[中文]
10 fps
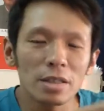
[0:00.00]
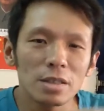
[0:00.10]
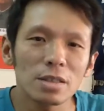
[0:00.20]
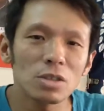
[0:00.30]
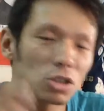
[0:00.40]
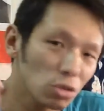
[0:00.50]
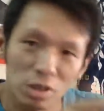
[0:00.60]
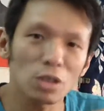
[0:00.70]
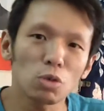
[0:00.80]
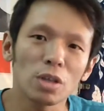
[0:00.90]
人就
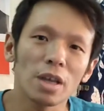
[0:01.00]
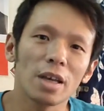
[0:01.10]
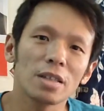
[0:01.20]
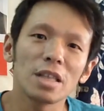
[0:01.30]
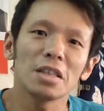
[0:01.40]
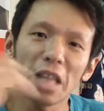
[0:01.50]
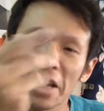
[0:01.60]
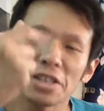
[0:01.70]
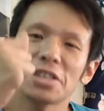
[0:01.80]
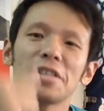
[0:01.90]
这样对待，在
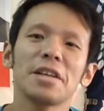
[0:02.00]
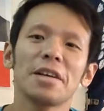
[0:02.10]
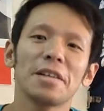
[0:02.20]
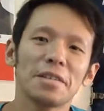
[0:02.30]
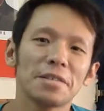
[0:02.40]
那个时代。